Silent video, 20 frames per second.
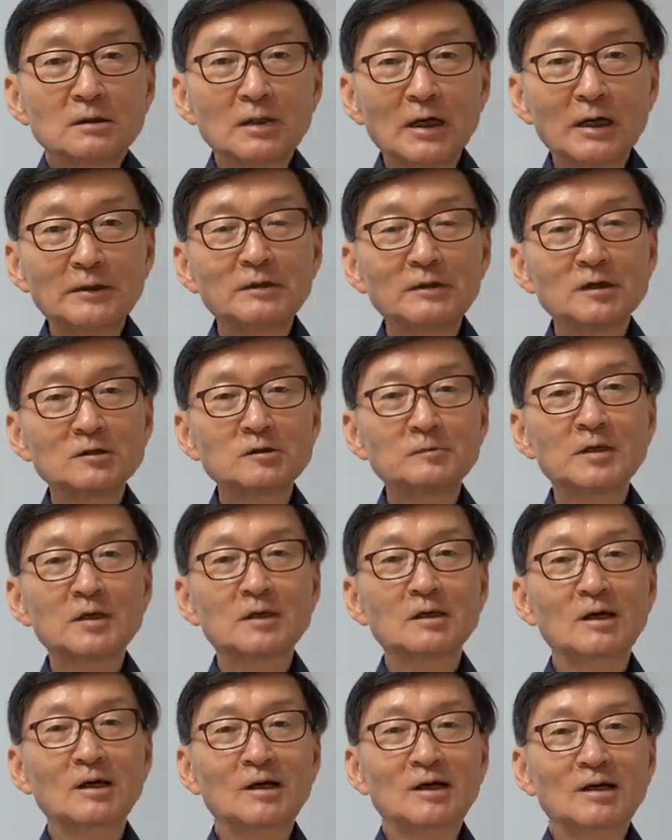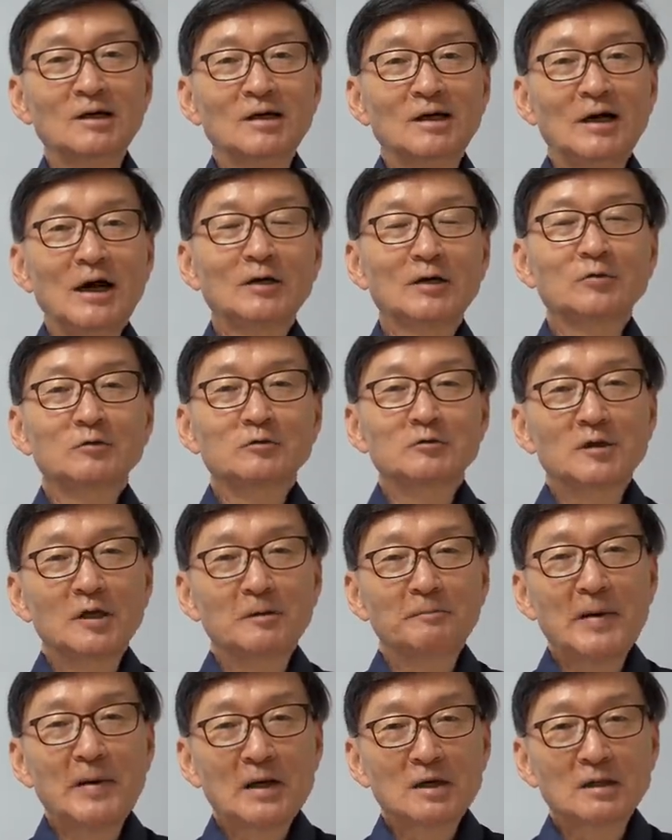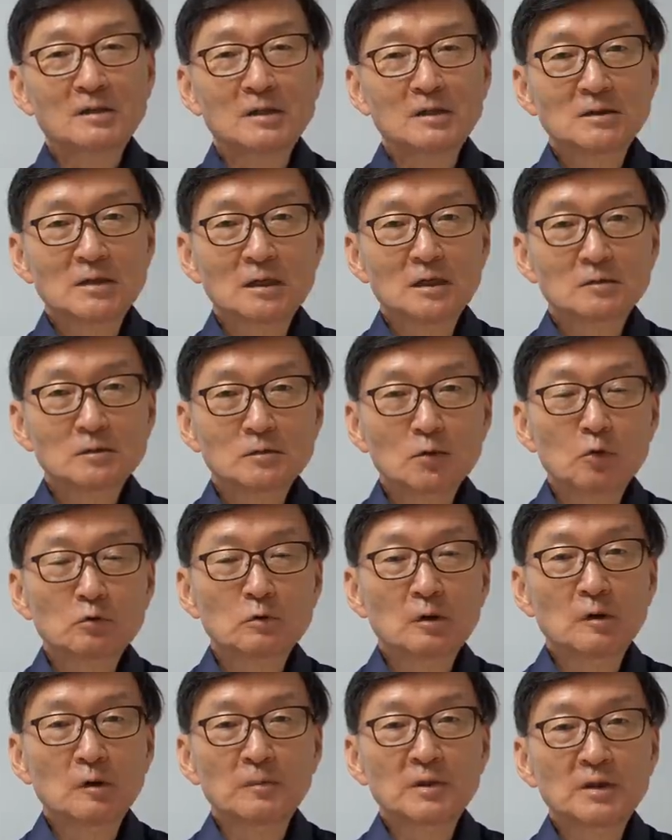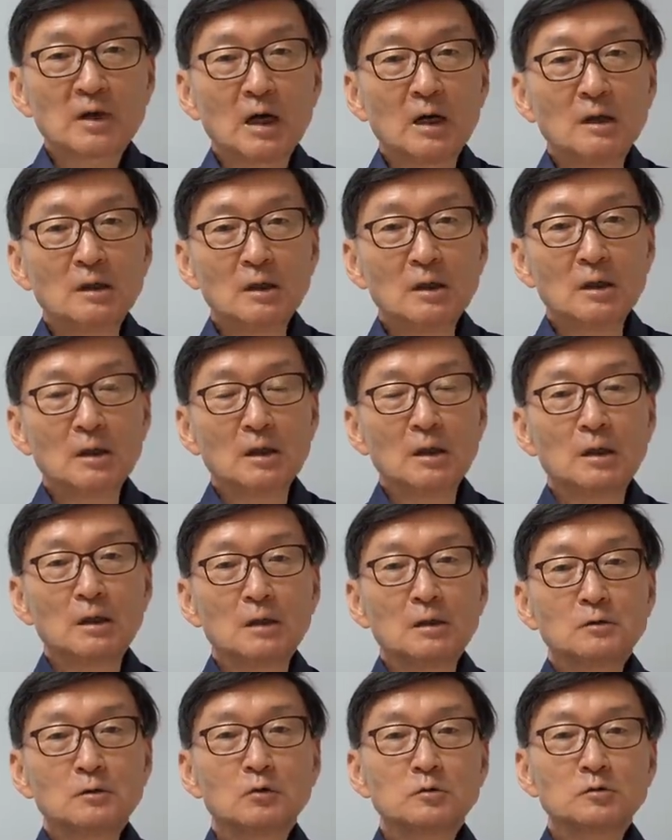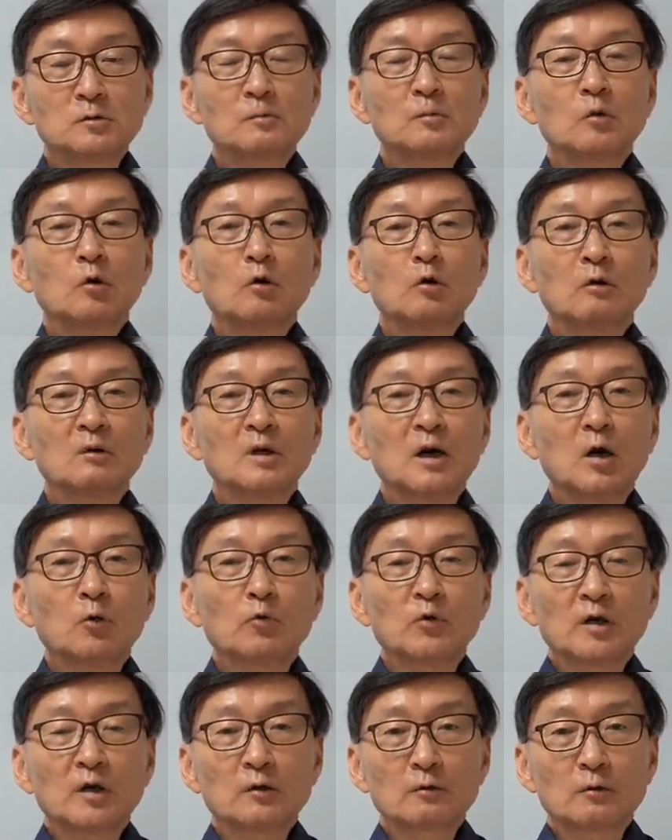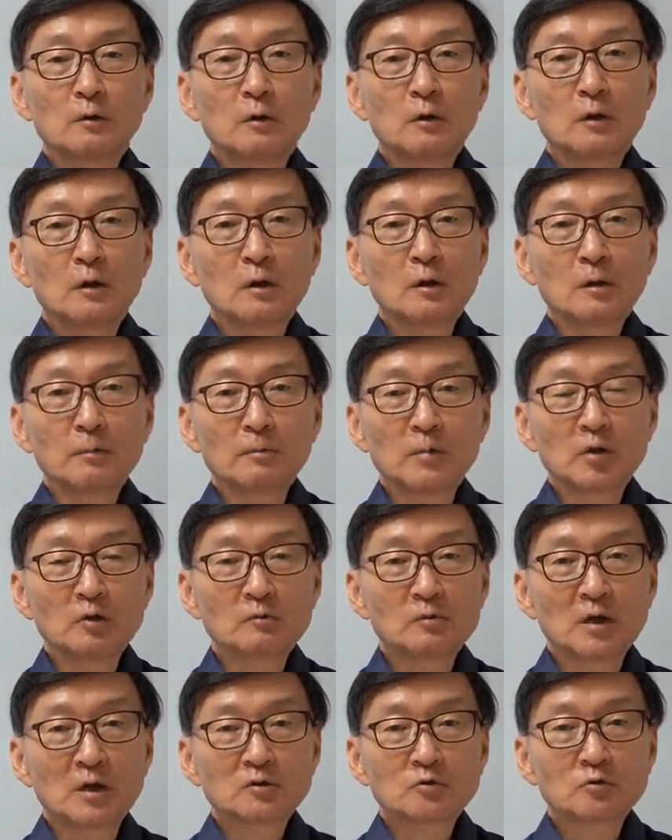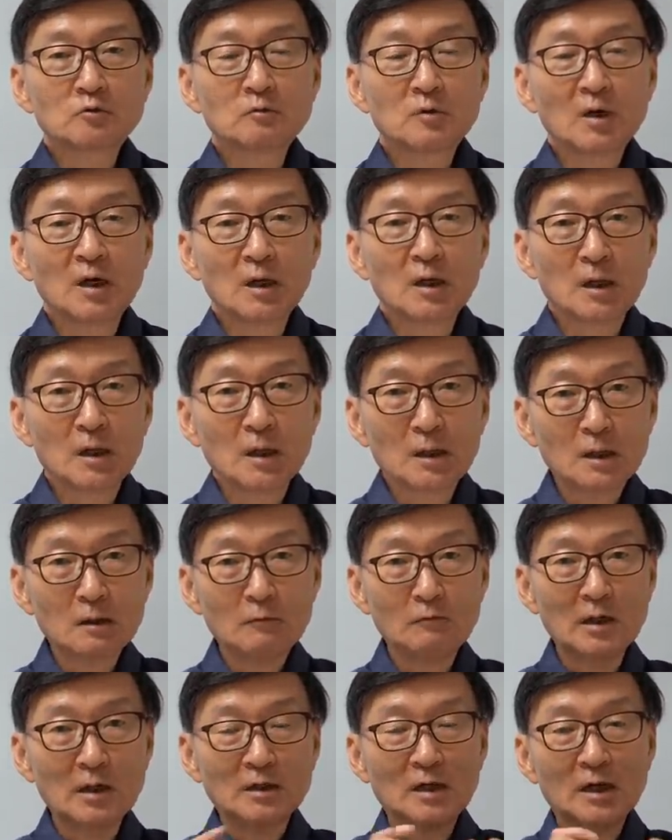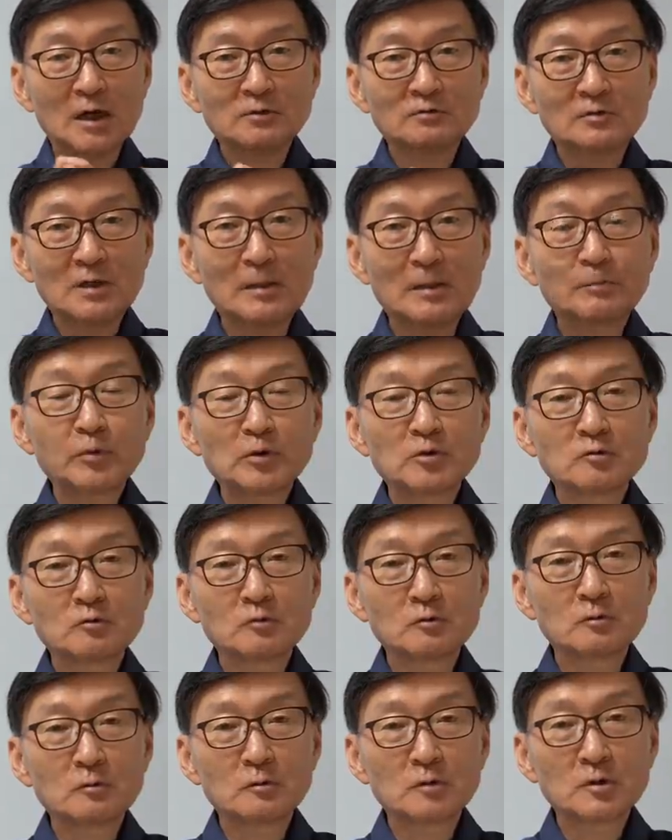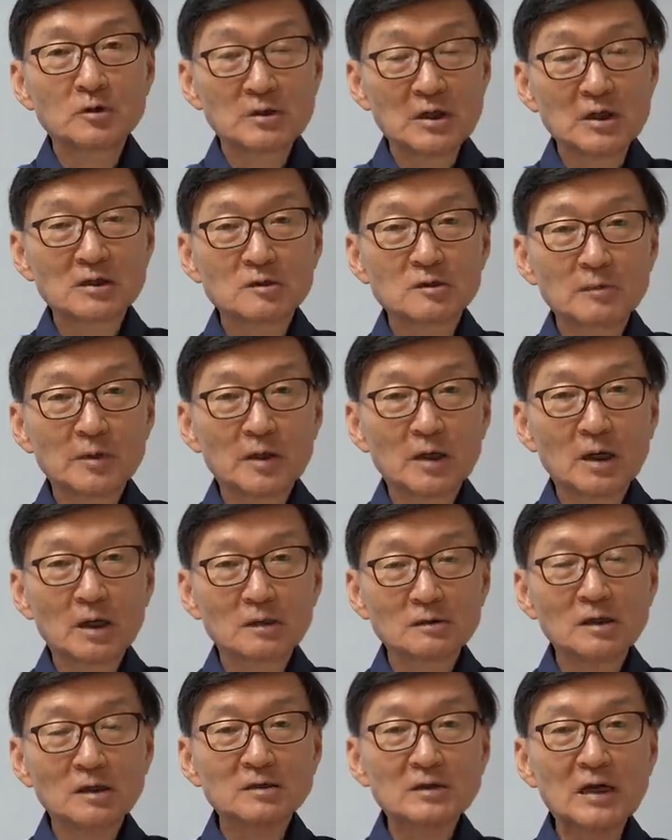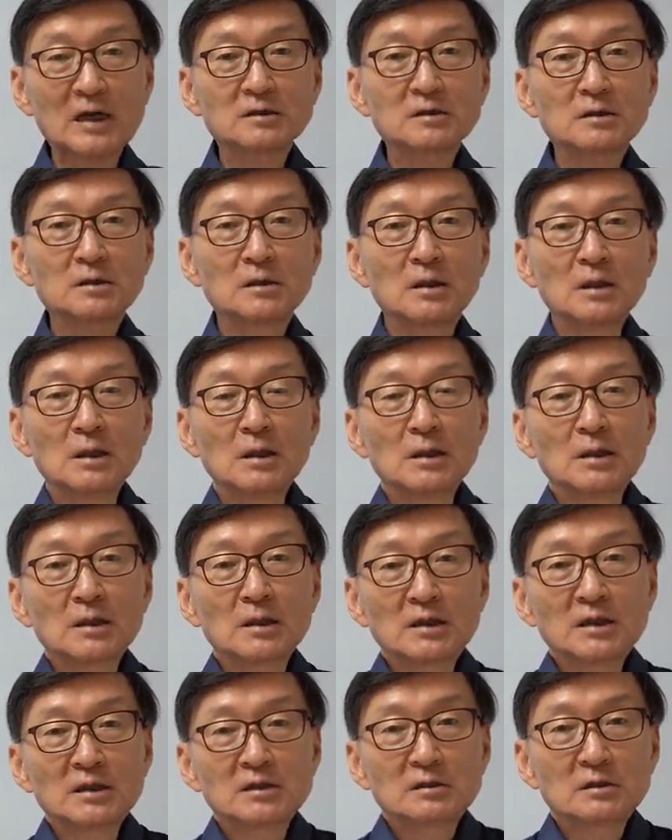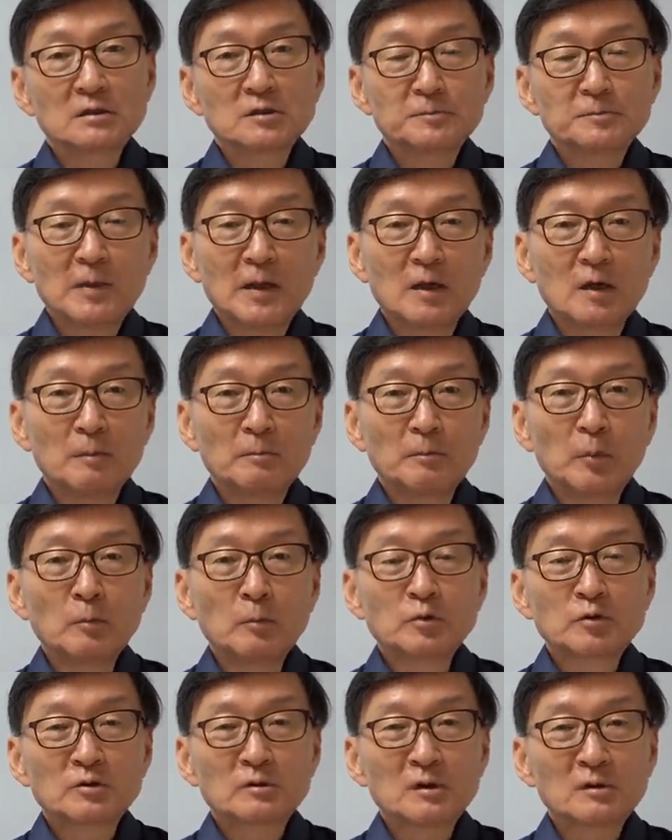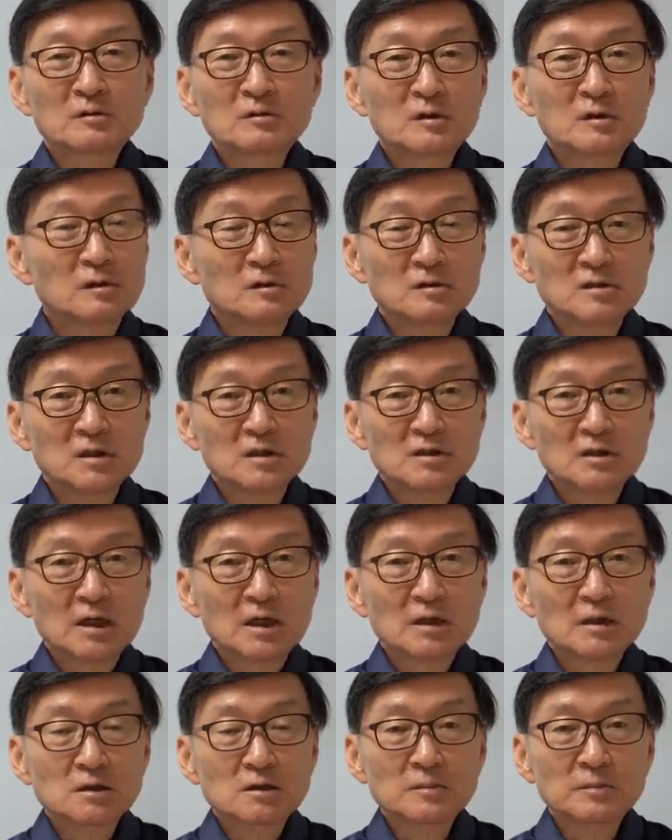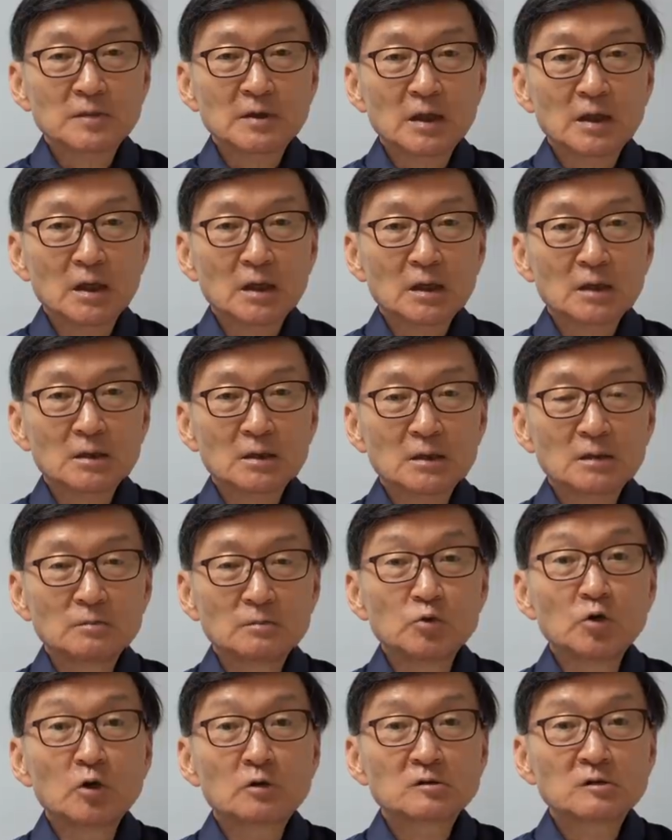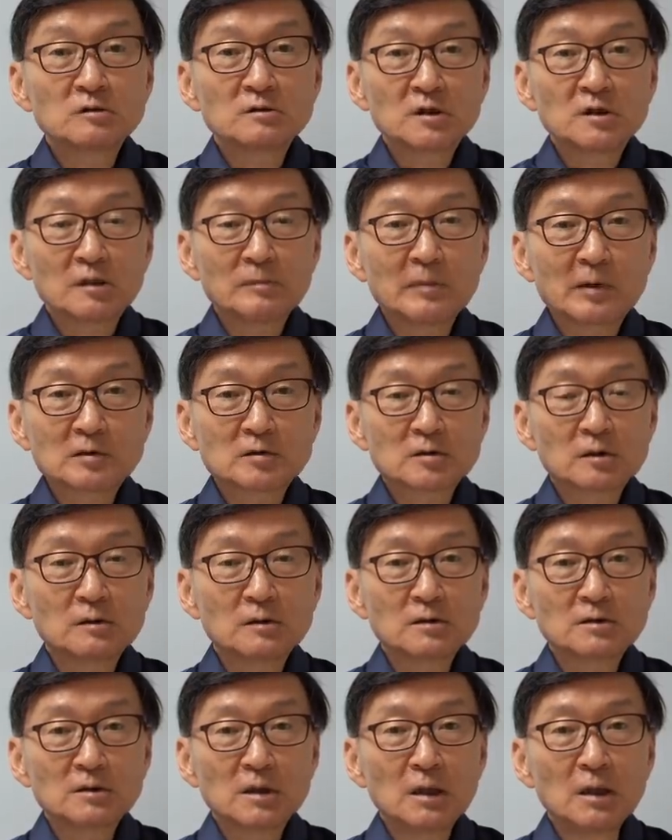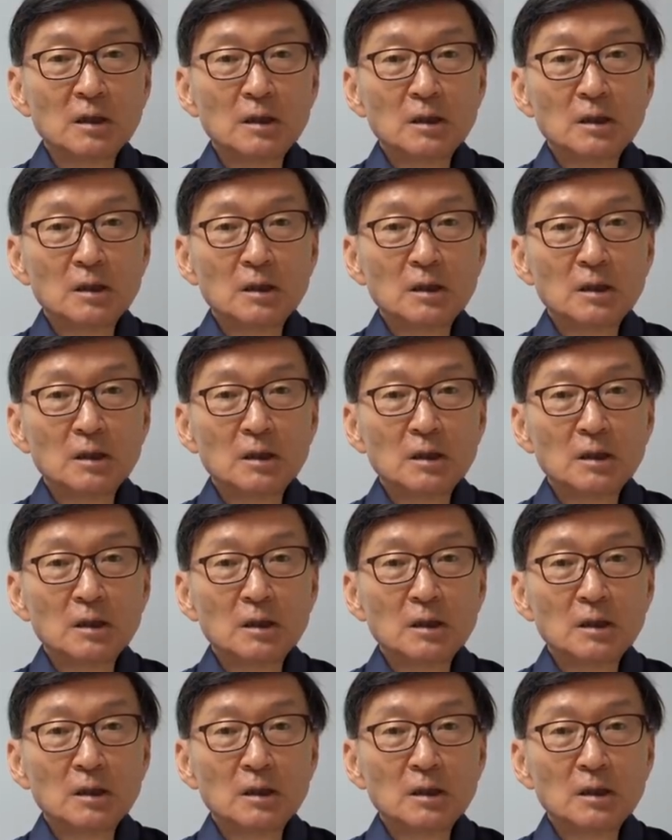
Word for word: 안녕하십니까 안교수의 바깥세상 톡톡입니다 요즘 코로나 위기로 미국과 중국 간의 관계가 좀 나빠지고 있지 않습니까 근데 사실 2018년 봄부터 틀어지기 시작했습니다 그 무역전쟁이 벌어진 거죠